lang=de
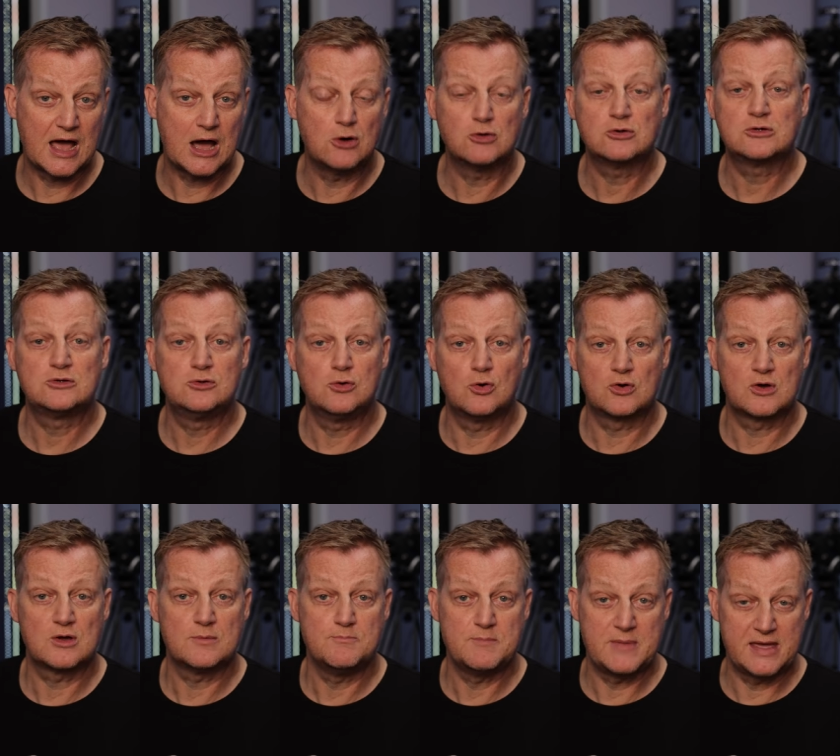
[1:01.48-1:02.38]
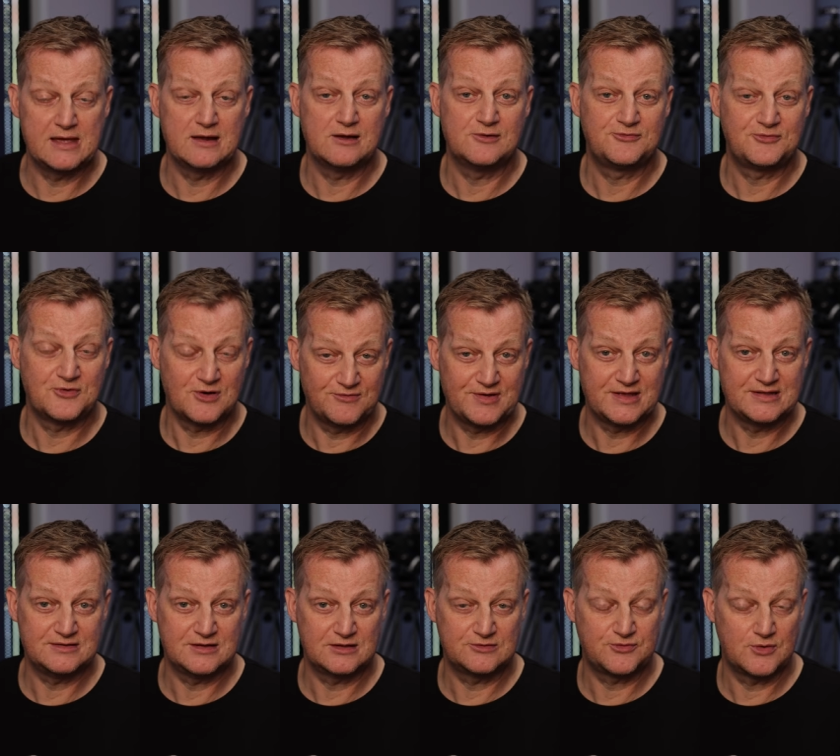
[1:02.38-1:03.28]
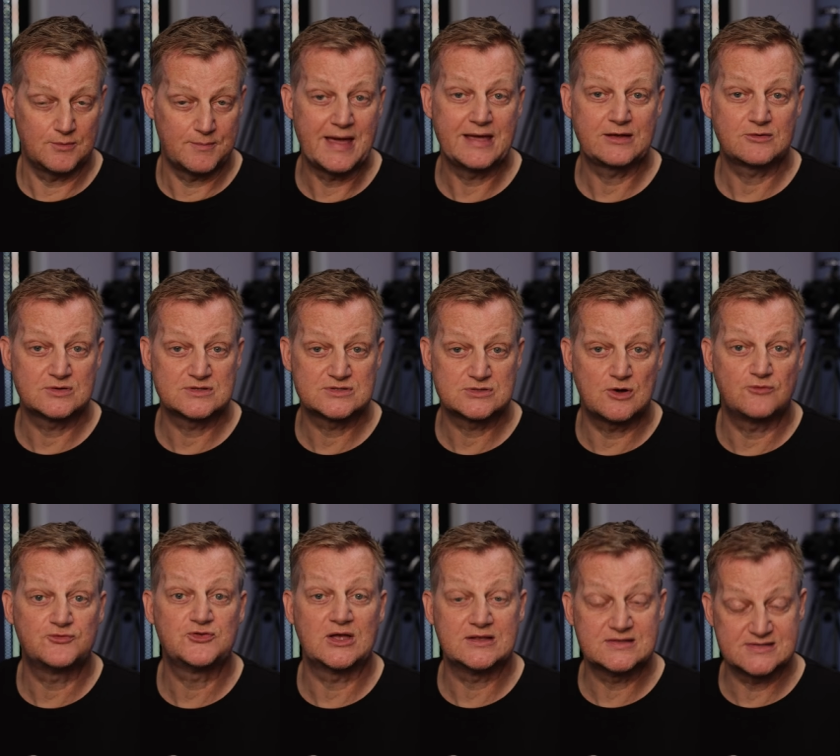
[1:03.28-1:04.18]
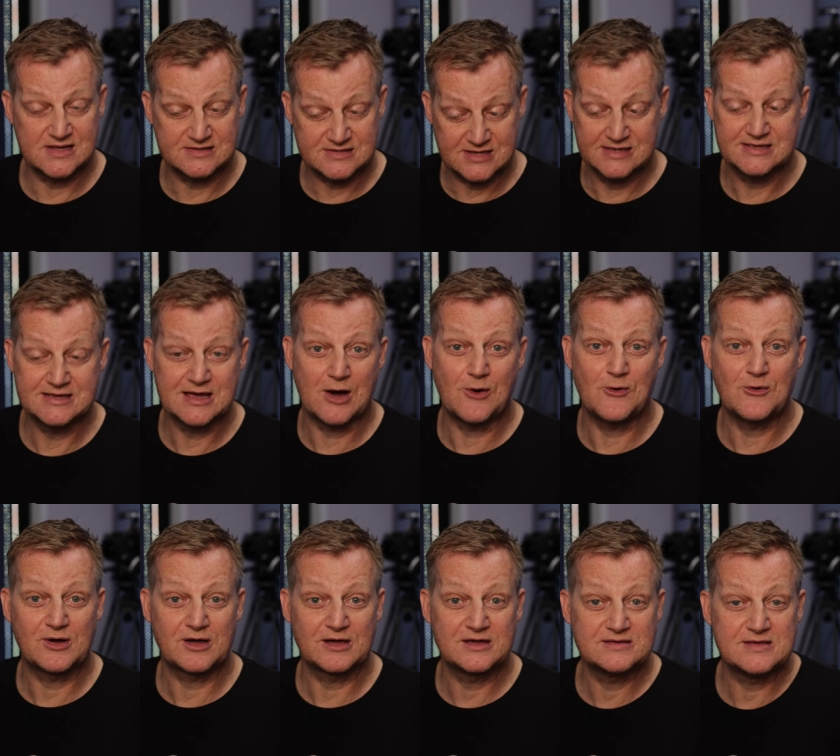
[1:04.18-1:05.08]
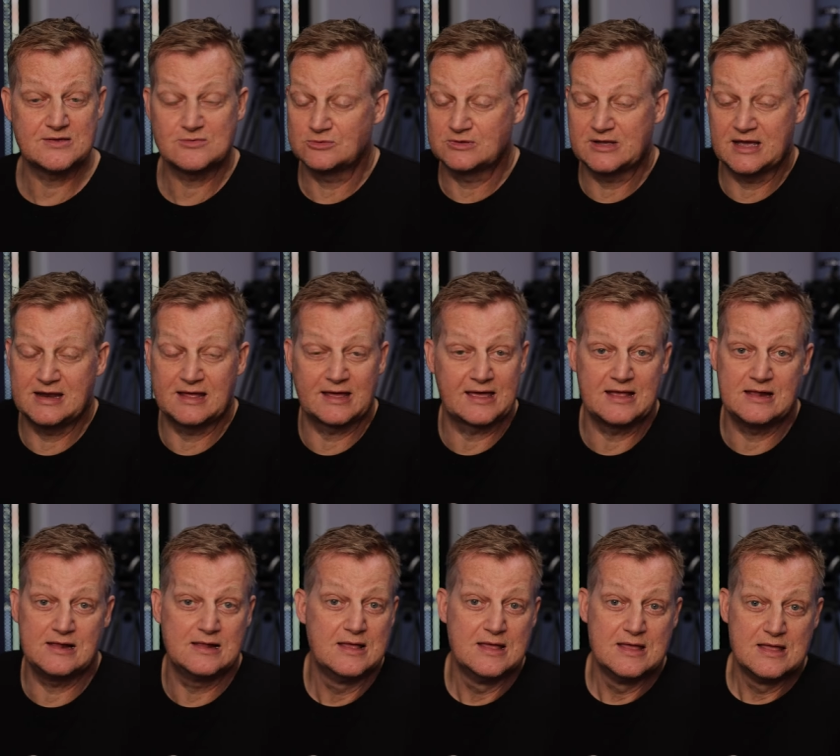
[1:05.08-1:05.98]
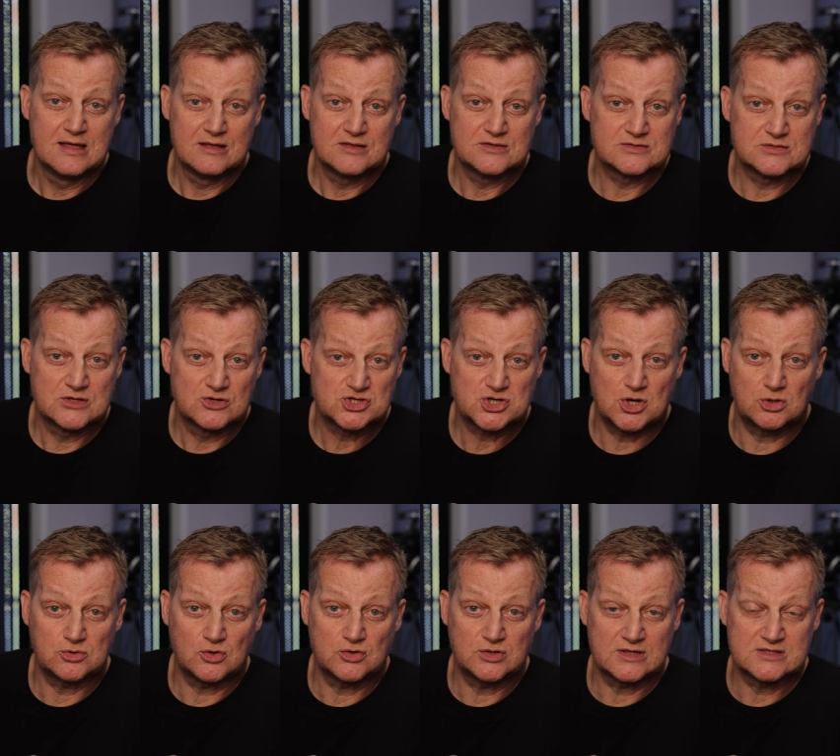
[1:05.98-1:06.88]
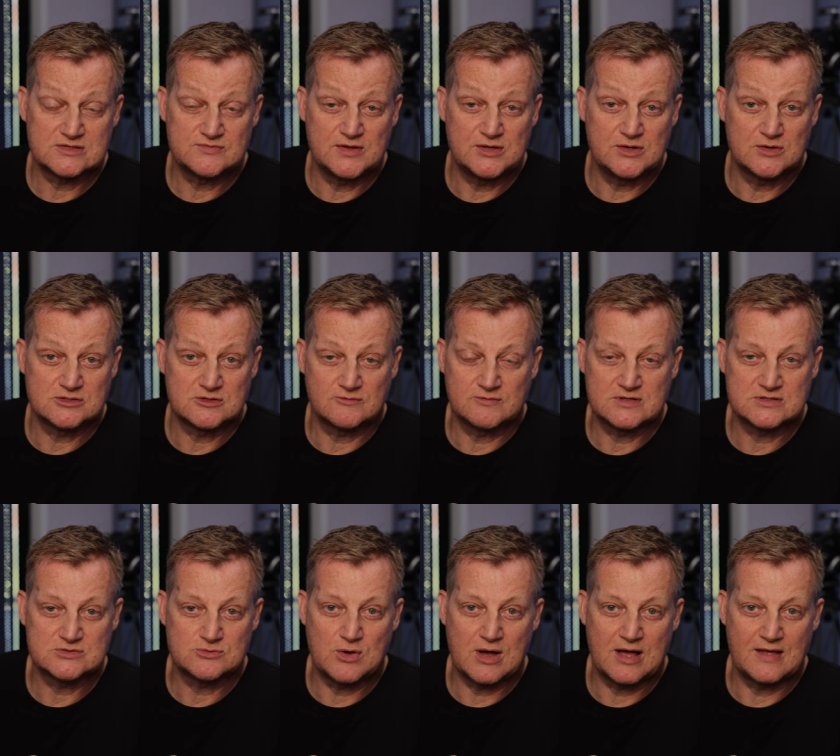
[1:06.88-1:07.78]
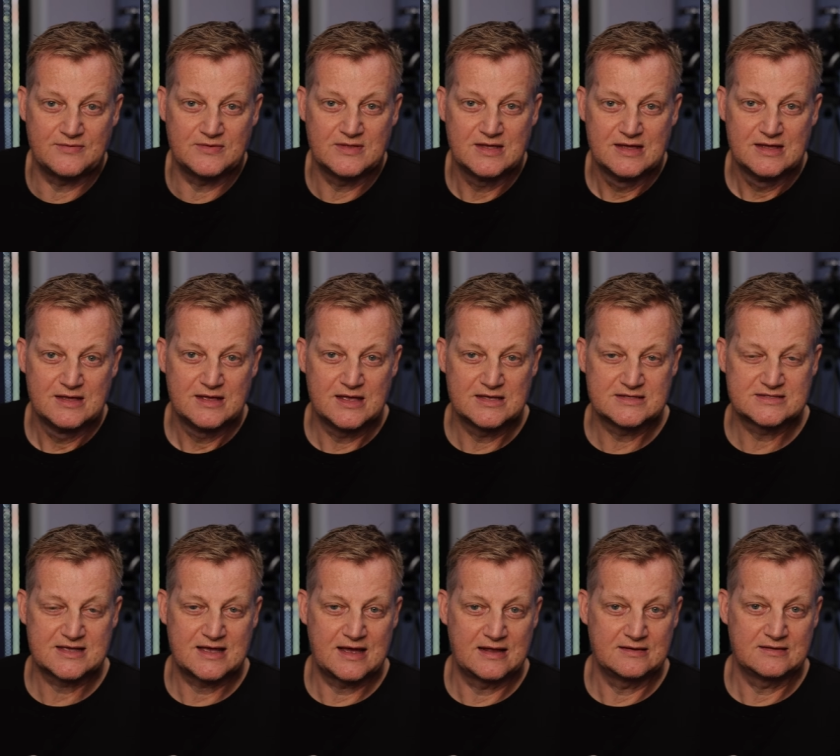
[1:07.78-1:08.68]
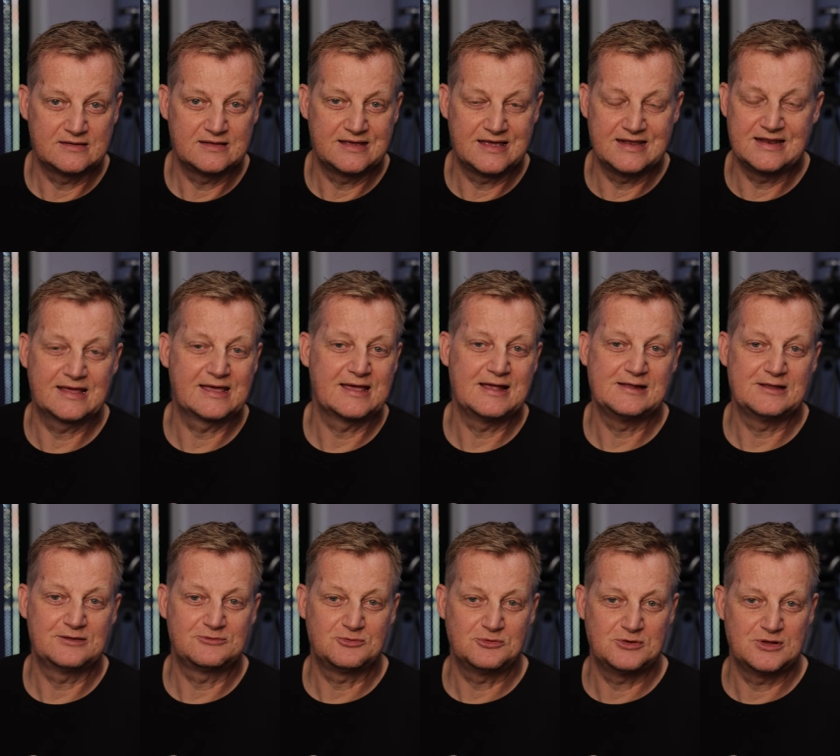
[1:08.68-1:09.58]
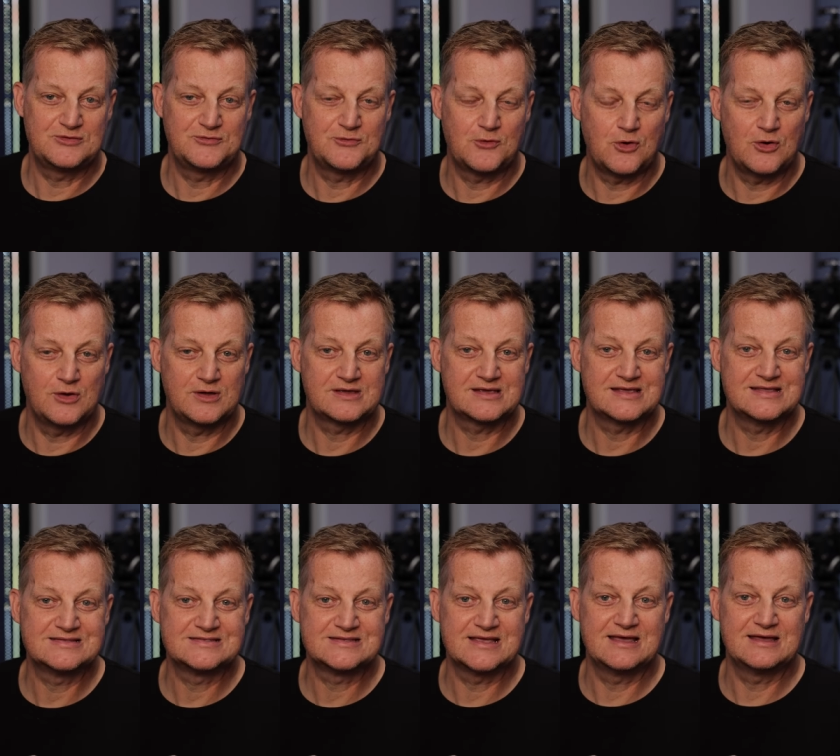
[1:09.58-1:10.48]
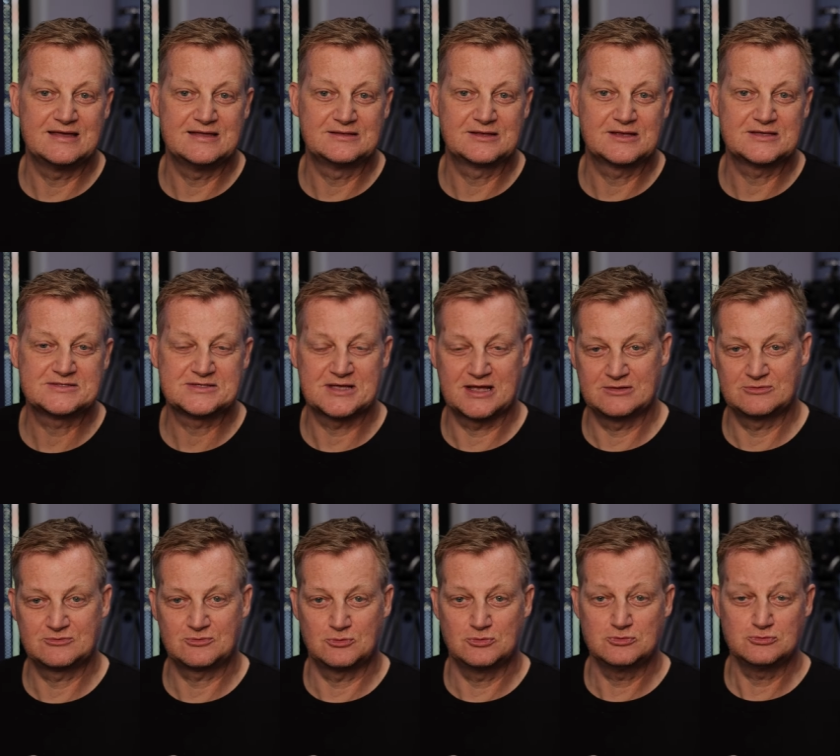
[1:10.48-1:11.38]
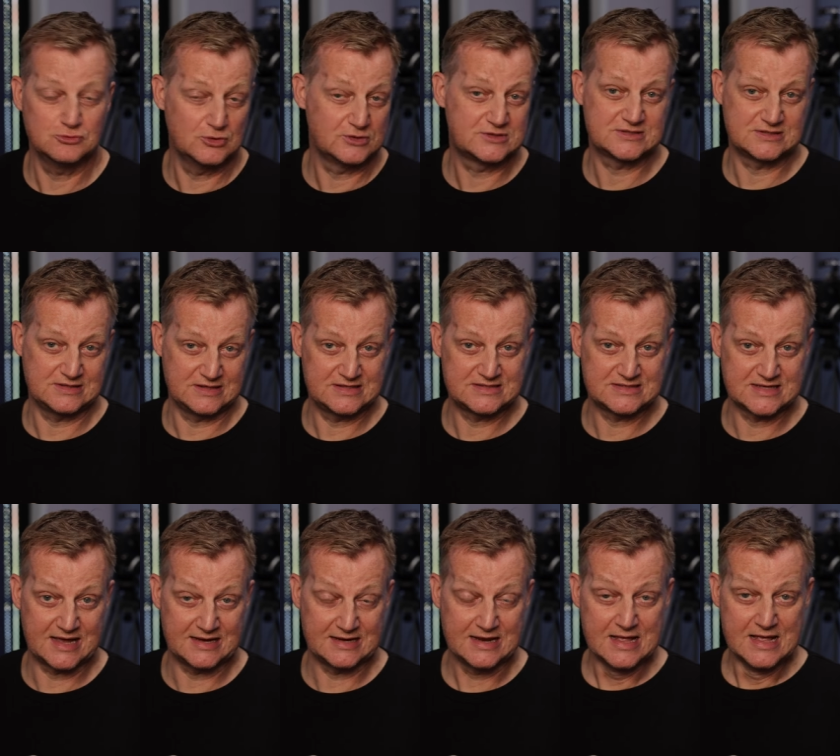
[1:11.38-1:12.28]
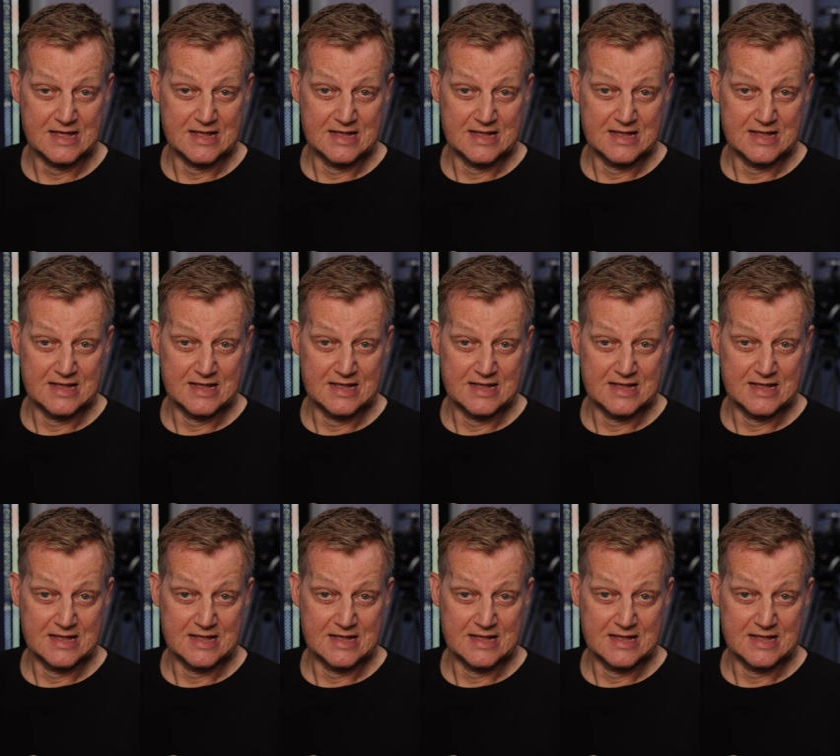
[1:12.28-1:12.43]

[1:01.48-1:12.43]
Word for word: Outlook Mail verwendet von Microsoft, dann seid ihr hier auch richtig. Und generell schaut euch das Video sowieso an. Es kann generell natürlich für euch sehr interessant und nützlich sein.